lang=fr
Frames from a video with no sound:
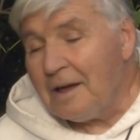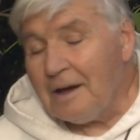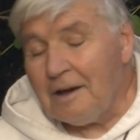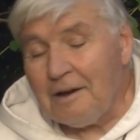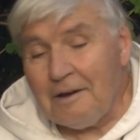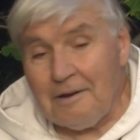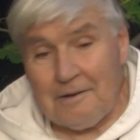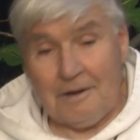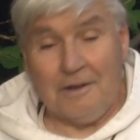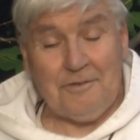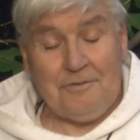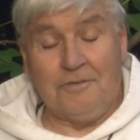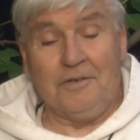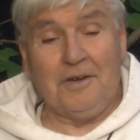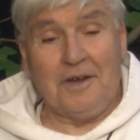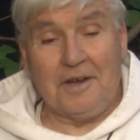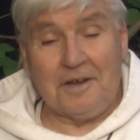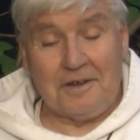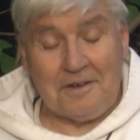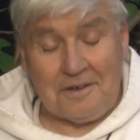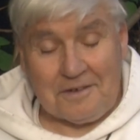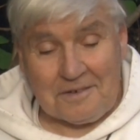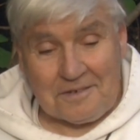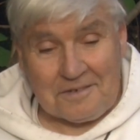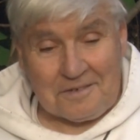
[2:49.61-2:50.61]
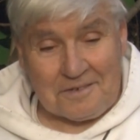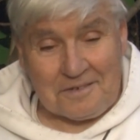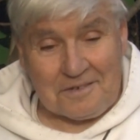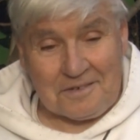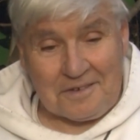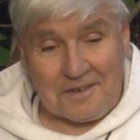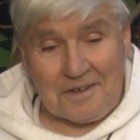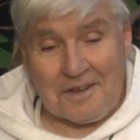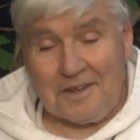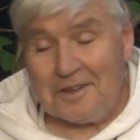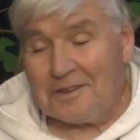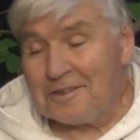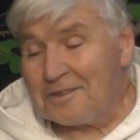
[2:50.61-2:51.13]
Alors l'évêque,
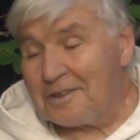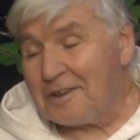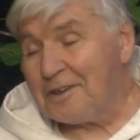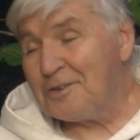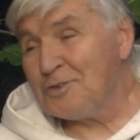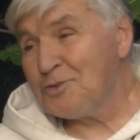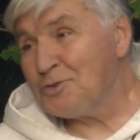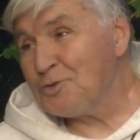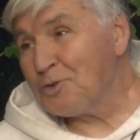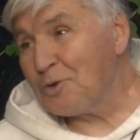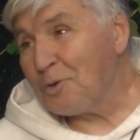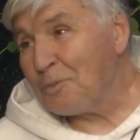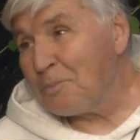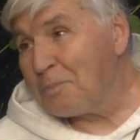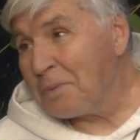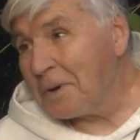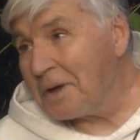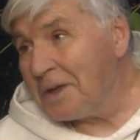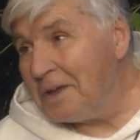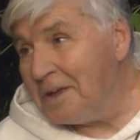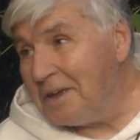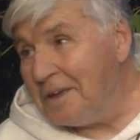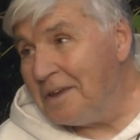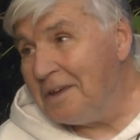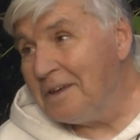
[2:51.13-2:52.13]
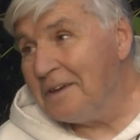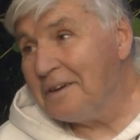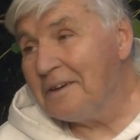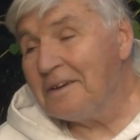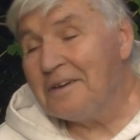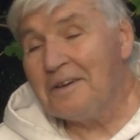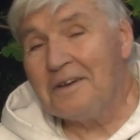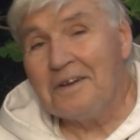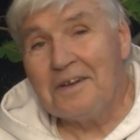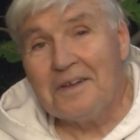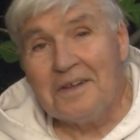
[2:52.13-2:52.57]
très très surpris, euh,